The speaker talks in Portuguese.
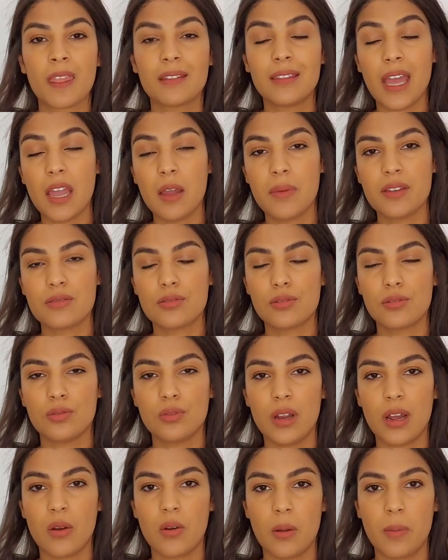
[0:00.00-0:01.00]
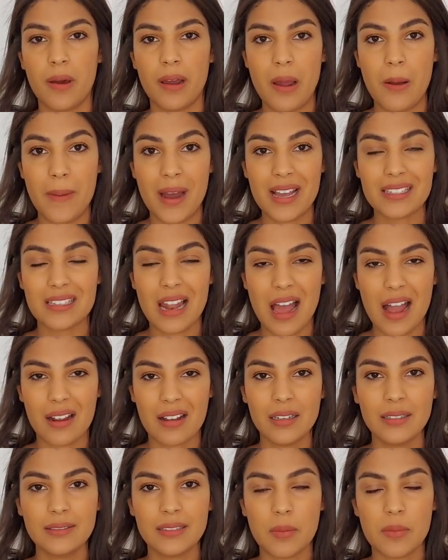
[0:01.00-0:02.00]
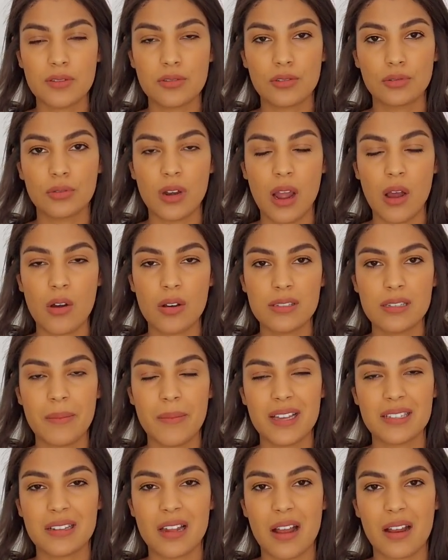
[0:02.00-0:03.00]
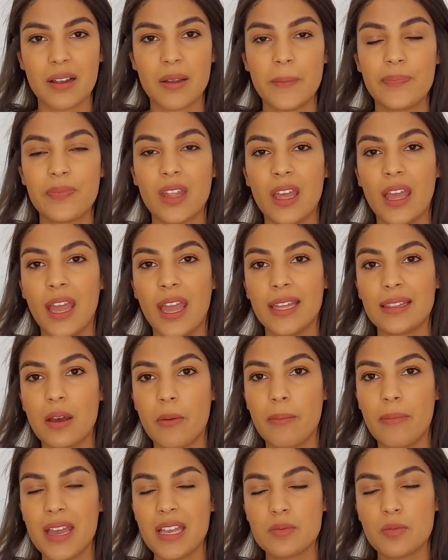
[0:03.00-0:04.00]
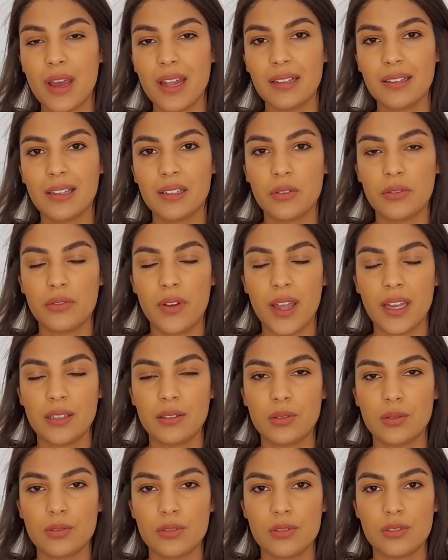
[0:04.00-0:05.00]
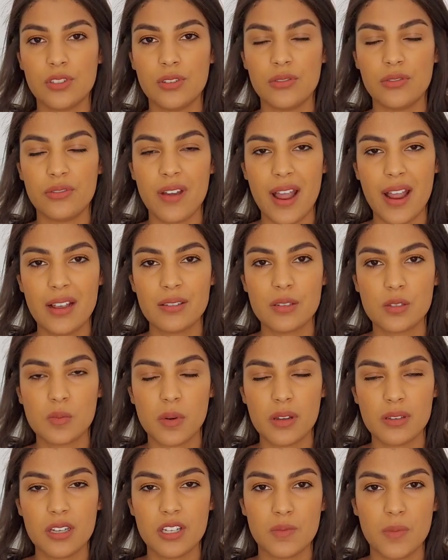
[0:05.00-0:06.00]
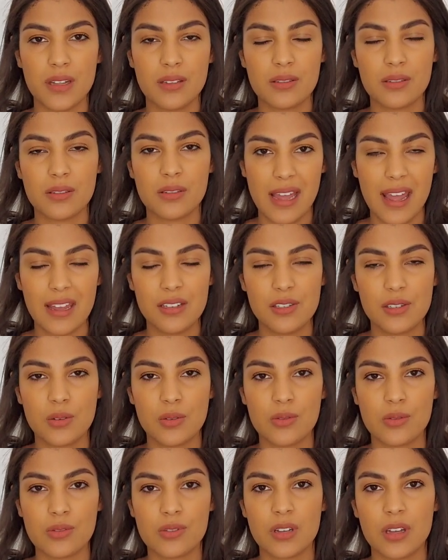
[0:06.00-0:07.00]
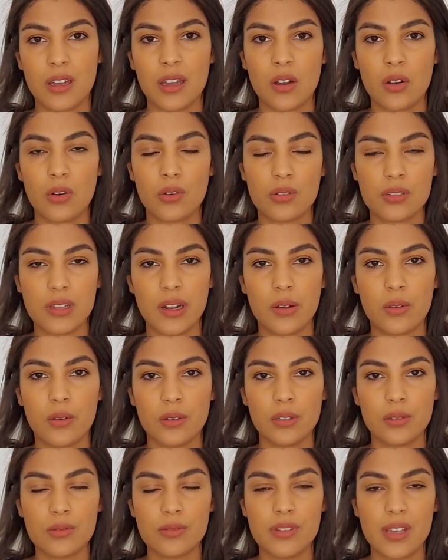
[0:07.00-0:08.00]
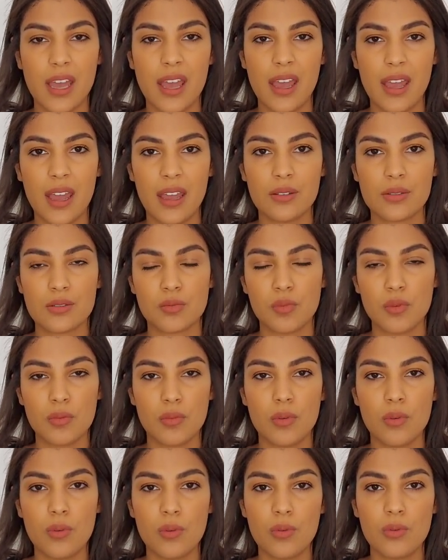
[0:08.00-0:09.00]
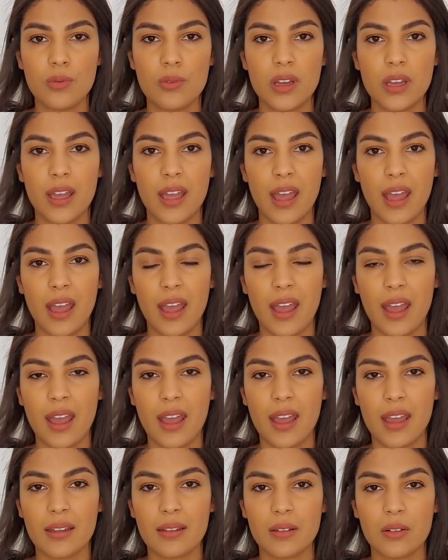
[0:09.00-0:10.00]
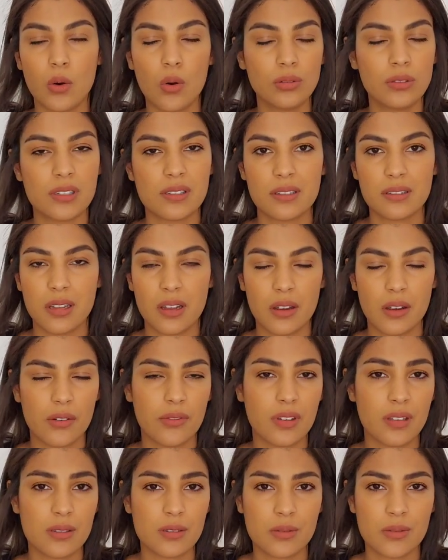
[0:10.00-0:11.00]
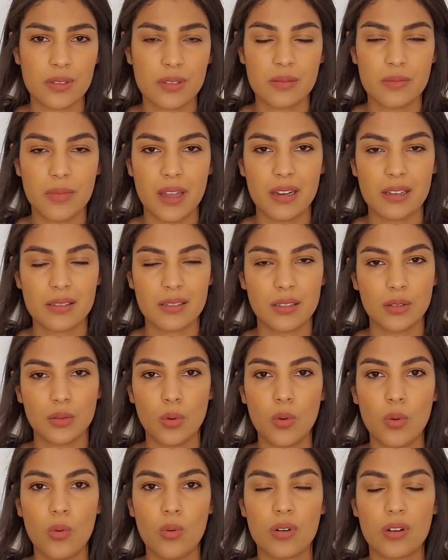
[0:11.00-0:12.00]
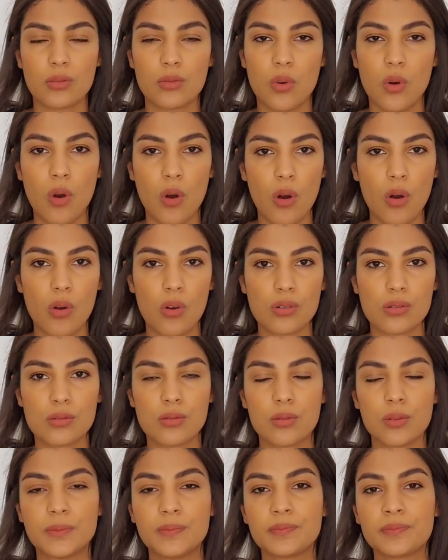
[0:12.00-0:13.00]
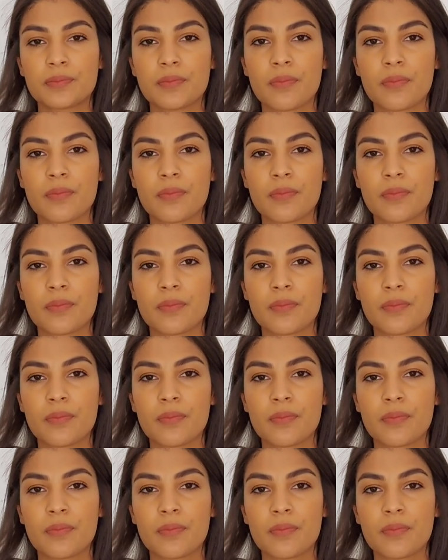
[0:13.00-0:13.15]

tem uma estrutura corporal mais larga, né, uma estrutura óssea mais larga. Então, mesmo ela tendo feito diversos procedimentos estéticos, colocou silicone nos seios, no bumbum, é, outras intervenções também na cintura, no rosto,